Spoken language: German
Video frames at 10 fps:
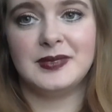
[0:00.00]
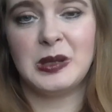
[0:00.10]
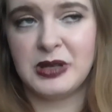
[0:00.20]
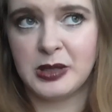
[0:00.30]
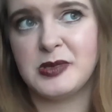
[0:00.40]
da
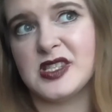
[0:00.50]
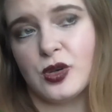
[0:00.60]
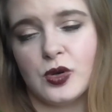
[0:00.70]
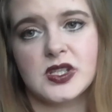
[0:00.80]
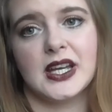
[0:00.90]
bin ich ein bisschen
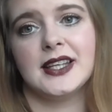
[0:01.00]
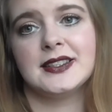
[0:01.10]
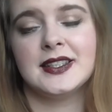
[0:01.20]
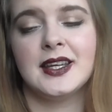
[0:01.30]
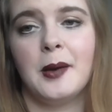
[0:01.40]

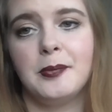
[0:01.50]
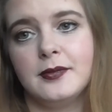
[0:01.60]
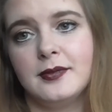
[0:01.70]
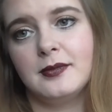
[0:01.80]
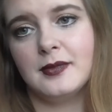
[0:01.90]
ausgeartet. Die
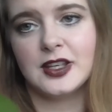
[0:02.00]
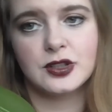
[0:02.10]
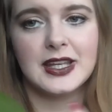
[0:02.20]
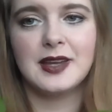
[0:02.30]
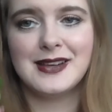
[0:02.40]
haben,
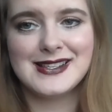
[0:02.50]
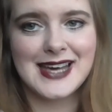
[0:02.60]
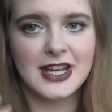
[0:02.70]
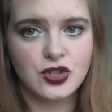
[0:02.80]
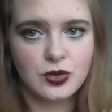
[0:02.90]
also jeweils
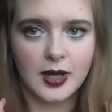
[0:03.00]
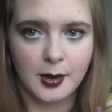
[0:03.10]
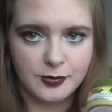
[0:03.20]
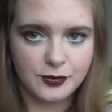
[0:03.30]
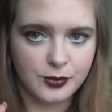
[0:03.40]
ein Stück
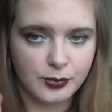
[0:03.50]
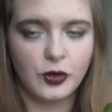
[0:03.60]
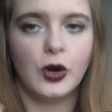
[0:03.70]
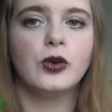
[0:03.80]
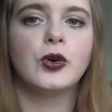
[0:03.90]
haben
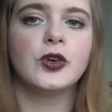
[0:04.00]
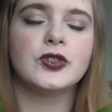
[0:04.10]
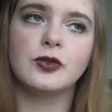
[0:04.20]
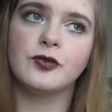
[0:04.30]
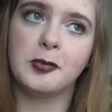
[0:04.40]
5 Euro
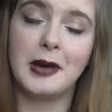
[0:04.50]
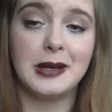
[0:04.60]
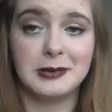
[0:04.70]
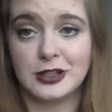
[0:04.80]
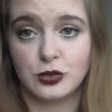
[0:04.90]
gekostet und für
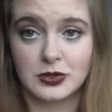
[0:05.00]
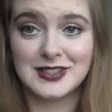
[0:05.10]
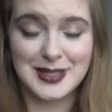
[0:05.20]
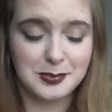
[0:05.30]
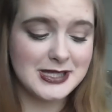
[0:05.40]
beide habe ich natürlich
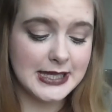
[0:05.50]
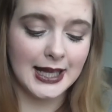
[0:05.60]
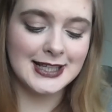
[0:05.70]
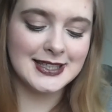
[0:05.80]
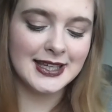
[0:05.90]
10
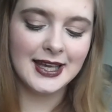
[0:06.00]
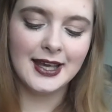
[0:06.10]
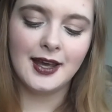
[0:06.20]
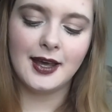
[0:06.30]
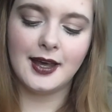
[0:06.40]
bezahlt.
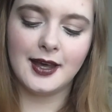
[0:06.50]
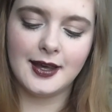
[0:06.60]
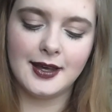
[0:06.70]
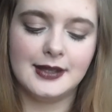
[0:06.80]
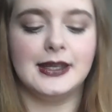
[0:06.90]

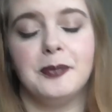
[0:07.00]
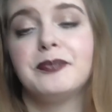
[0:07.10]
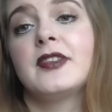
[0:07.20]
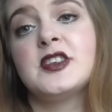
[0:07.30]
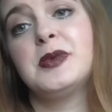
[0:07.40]
Äh, ja,
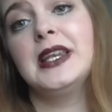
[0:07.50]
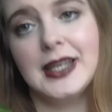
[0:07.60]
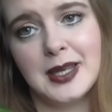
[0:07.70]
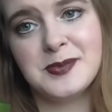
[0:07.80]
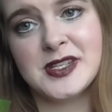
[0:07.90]
das
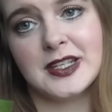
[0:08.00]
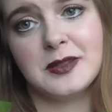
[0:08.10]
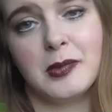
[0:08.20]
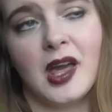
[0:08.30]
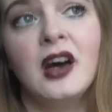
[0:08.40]
Peeling gibt es ja
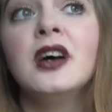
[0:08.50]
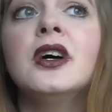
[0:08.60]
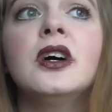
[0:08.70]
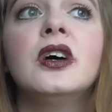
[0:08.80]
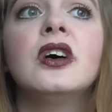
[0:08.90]
nicht mehr.
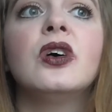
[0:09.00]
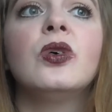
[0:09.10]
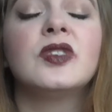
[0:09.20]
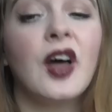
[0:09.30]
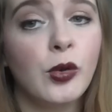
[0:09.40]

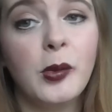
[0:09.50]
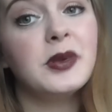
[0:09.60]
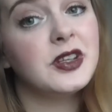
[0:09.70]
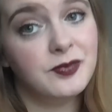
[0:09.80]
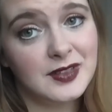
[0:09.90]
Und darüber
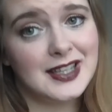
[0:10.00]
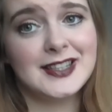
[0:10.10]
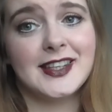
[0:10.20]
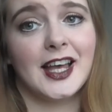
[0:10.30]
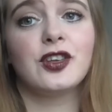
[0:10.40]
bin ich wirklich
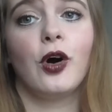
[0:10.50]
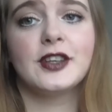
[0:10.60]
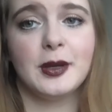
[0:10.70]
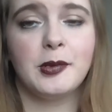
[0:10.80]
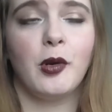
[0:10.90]
sehr
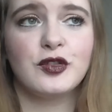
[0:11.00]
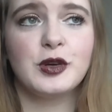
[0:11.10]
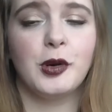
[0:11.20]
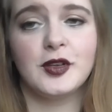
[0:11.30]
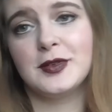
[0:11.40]
traurig. Ich habe im
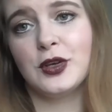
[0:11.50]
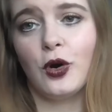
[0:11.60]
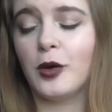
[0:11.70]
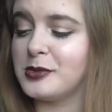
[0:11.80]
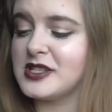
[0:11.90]
Aufgebrauchsvideo
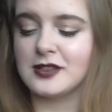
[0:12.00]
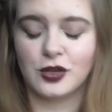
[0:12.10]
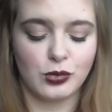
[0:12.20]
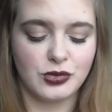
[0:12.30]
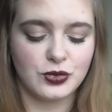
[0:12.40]
auch ein bisschen
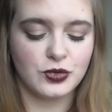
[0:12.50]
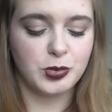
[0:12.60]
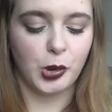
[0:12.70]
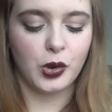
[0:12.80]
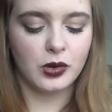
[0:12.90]
darüber schon
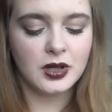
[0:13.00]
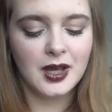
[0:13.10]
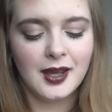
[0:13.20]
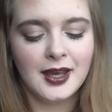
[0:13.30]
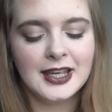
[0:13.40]
gesprochen.
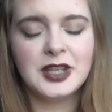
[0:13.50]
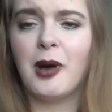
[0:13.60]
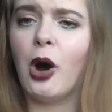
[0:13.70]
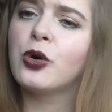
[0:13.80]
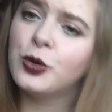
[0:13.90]
Ich
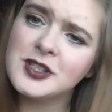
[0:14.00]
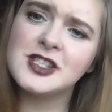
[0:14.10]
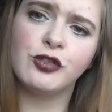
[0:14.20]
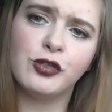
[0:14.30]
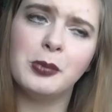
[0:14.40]
war auch kurz
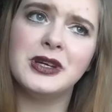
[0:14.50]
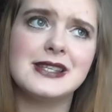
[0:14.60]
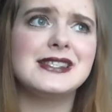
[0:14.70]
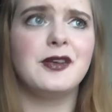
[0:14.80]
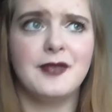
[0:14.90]
davor, mir
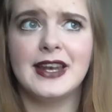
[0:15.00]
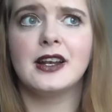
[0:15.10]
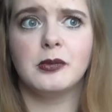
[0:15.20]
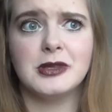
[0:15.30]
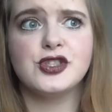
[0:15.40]
das
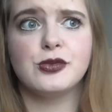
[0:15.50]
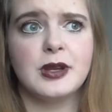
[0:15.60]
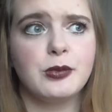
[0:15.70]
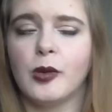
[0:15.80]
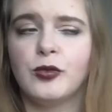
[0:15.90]
Lavendel
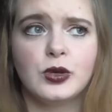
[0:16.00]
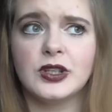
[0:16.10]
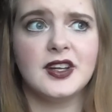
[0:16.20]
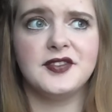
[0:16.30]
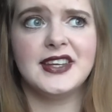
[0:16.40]
mitzunehmen, obwohl
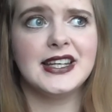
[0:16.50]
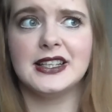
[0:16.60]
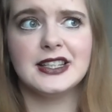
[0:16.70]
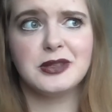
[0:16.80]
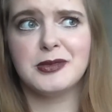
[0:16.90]
ich
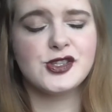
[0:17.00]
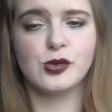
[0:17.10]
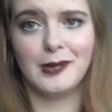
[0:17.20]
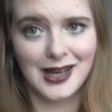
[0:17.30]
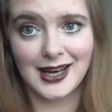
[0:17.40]
Lavendel nicht mehr so
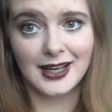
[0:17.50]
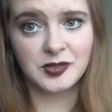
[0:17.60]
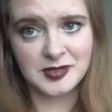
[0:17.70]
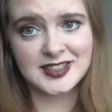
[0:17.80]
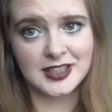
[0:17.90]
mag.
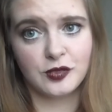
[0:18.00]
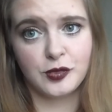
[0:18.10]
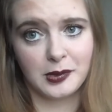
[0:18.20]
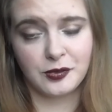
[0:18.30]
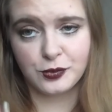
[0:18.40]
Wisst ihr ja
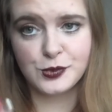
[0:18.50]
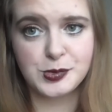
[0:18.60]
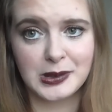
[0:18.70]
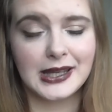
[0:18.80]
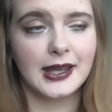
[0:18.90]
von meinem
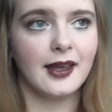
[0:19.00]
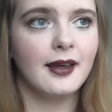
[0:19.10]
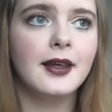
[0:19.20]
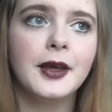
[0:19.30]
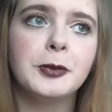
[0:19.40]
Fußpeeling her.